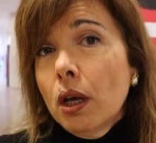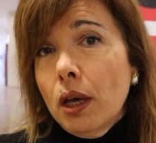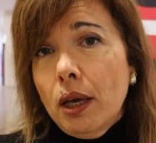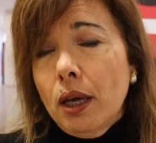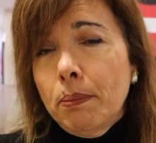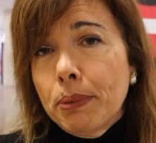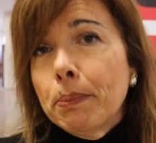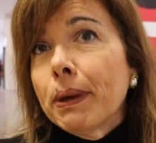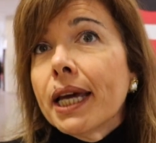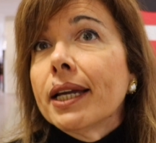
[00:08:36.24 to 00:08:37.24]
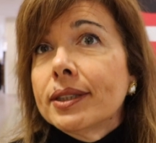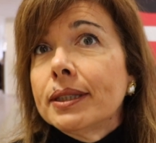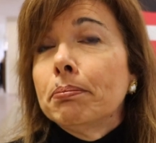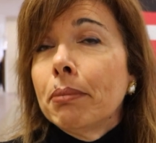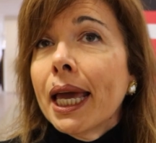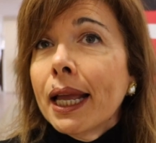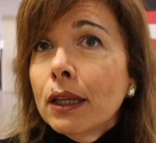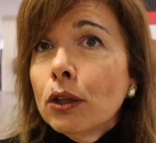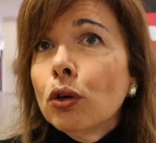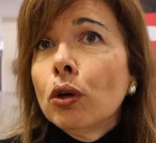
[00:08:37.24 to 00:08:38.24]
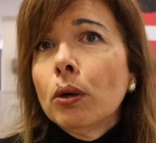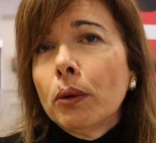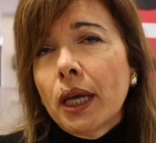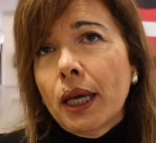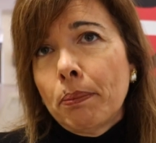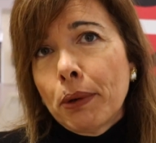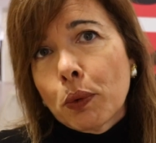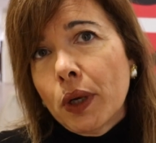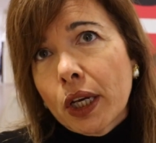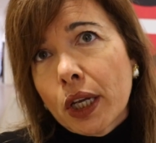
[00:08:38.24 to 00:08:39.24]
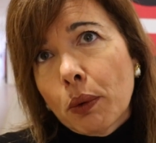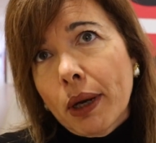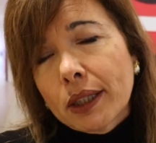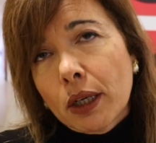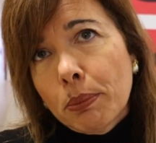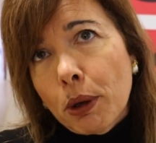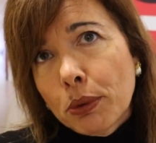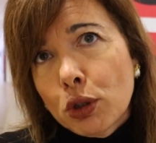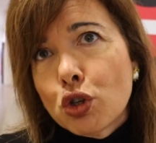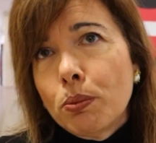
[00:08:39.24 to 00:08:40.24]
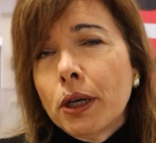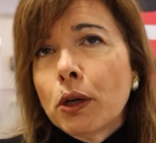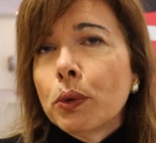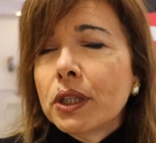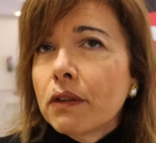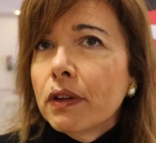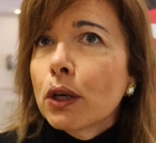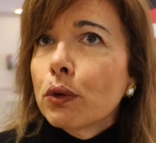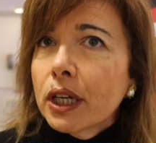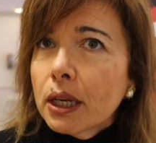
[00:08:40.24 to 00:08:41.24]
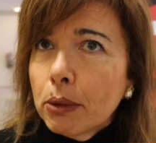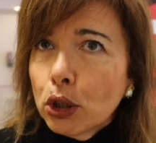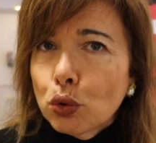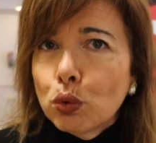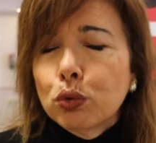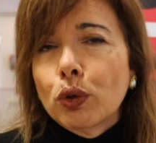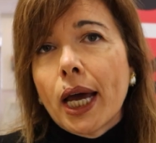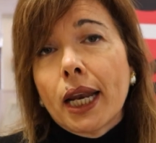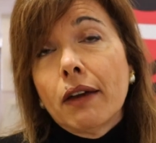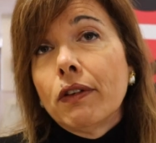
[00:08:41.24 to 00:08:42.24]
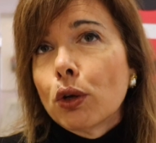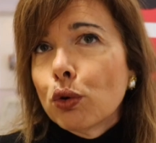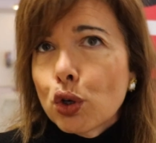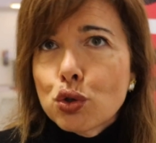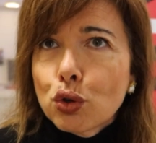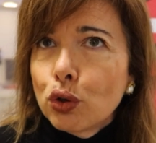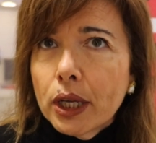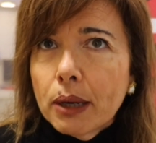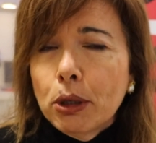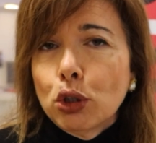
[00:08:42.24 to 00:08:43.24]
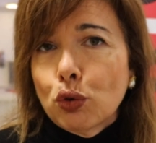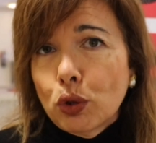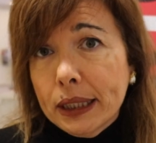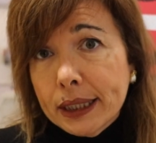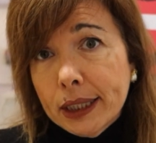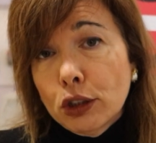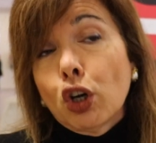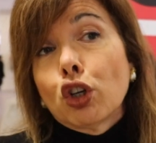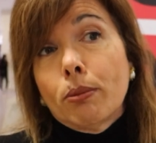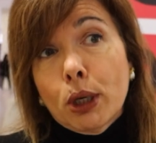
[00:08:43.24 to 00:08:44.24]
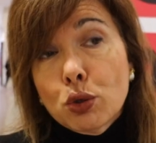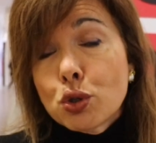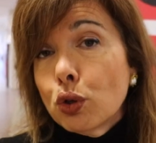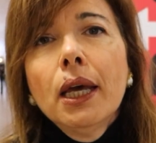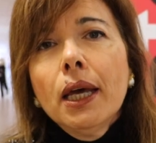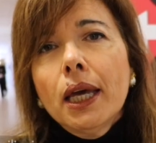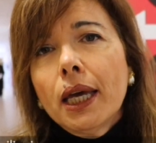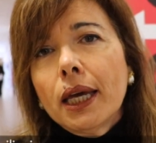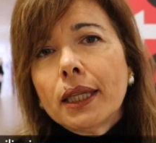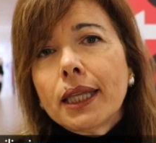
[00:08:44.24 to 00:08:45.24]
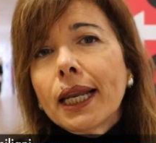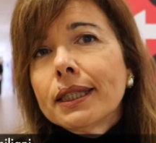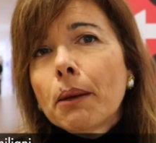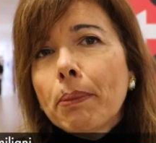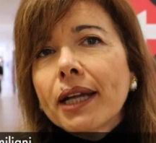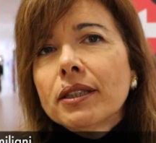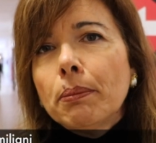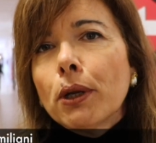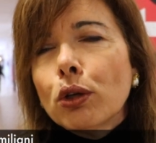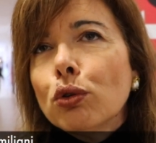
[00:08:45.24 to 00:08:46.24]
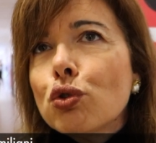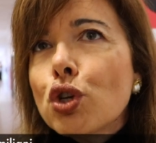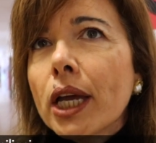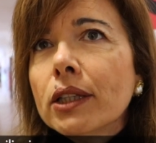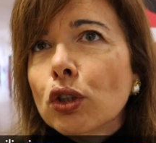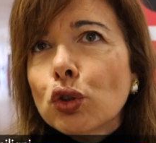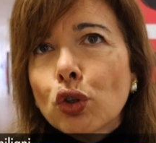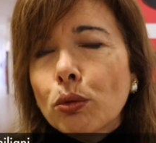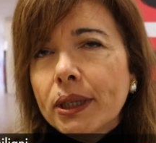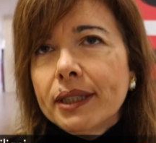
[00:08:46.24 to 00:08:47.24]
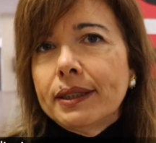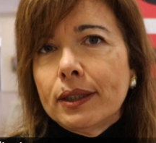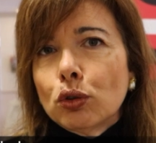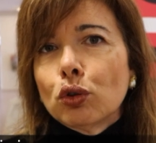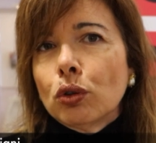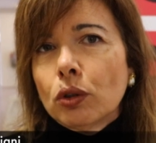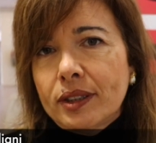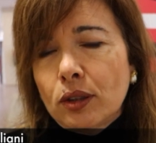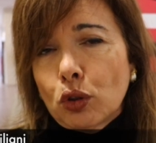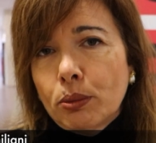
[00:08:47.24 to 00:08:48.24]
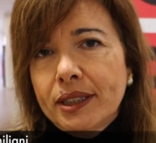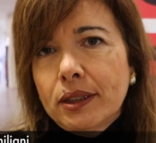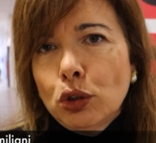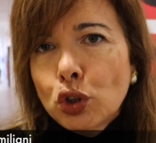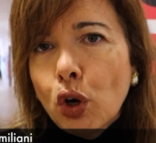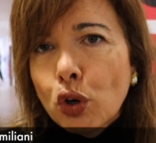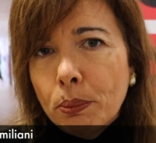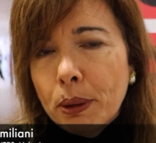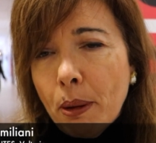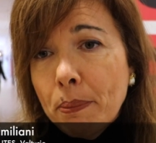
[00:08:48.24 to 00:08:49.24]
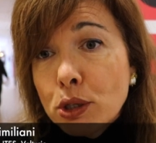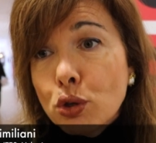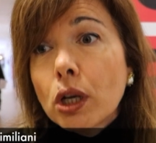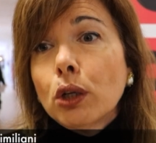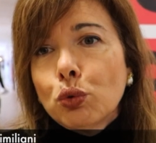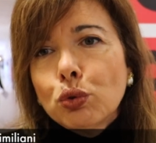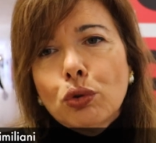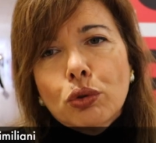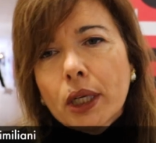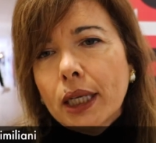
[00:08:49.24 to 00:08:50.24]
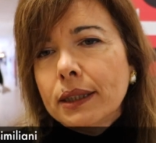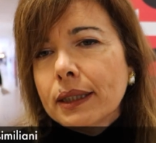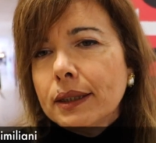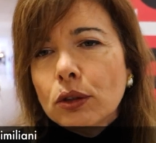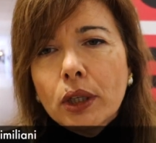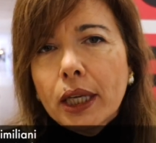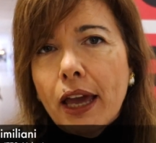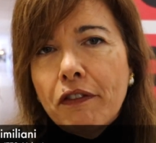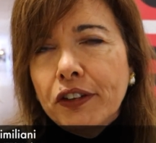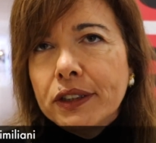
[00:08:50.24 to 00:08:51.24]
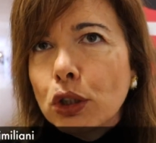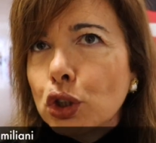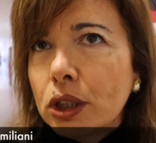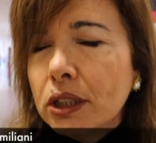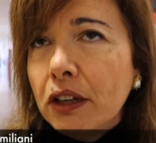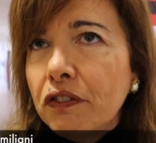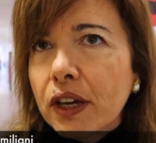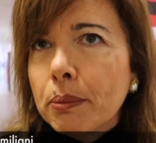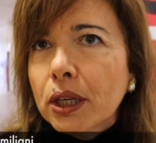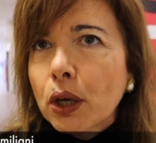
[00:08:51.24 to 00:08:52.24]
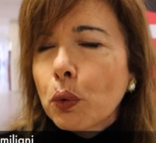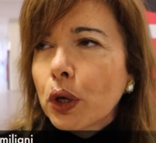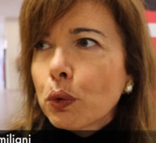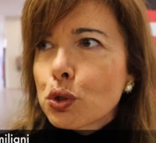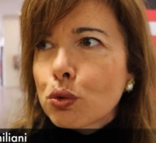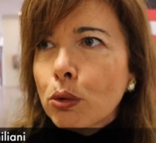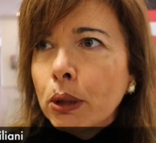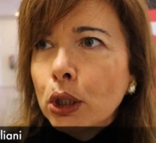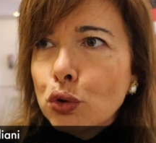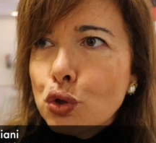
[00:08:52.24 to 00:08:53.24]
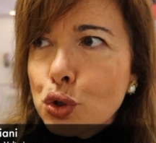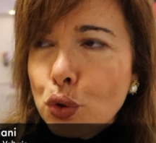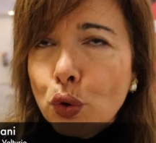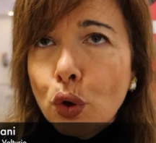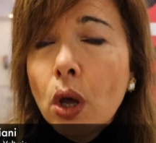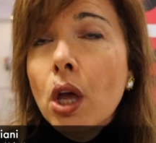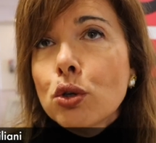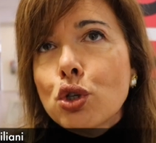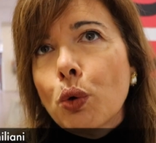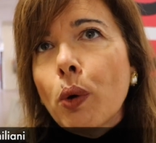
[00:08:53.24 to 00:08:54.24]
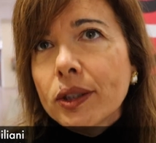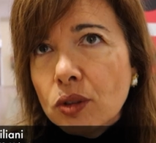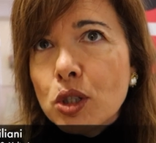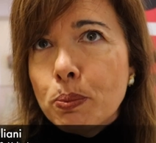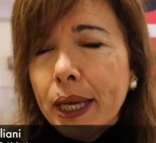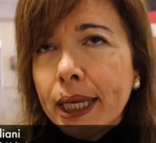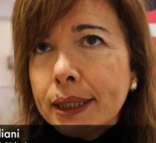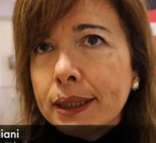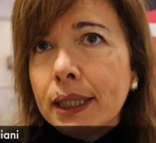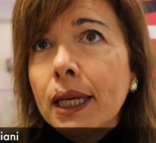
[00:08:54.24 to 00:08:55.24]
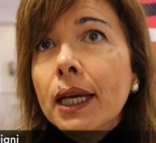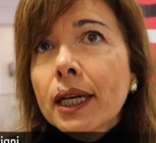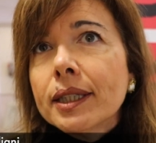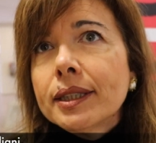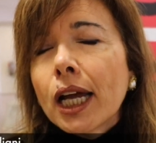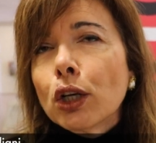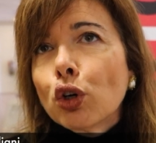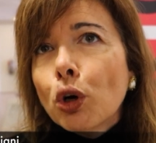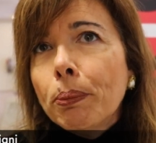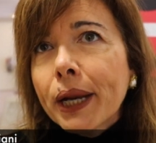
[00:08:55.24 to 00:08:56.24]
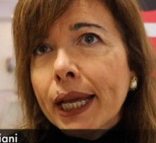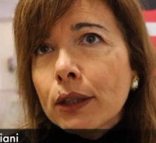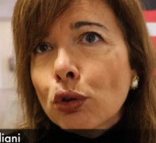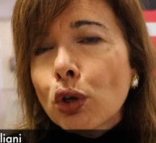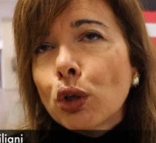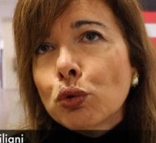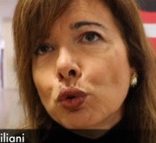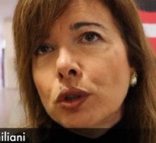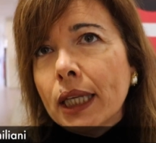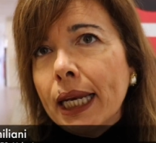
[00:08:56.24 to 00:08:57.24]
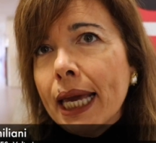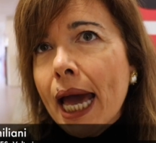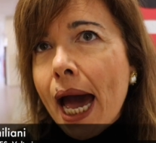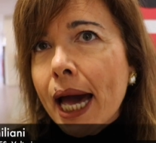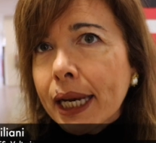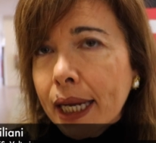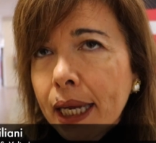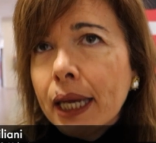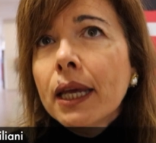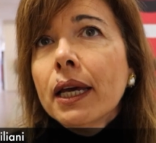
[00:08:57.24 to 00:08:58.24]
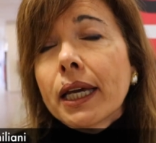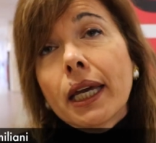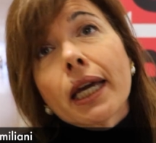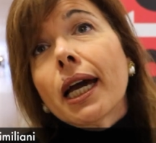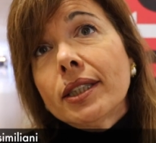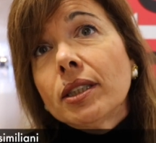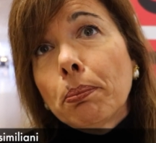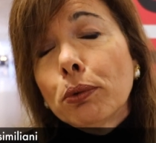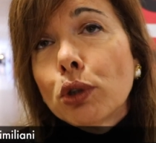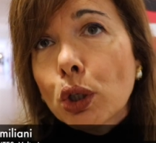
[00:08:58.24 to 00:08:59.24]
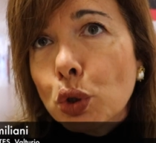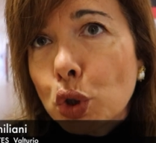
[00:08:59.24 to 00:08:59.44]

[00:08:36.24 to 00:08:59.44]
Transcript: eh, prepararsi meglio eh, per quelle che riguardano le proprie discipline, quindi avere un incremento culturale, avere un grosso collegamento con il territorio ma non solo. E dall'altra parte però i docenti sono messi, sono, si sono messi in gioco in prima persona in tutta un'organizzazione che è fantascientifica perché qui in questo momento ci sono 50 esperti che stanno coprendo no, tutte le aree che i ragazzi appunto hanno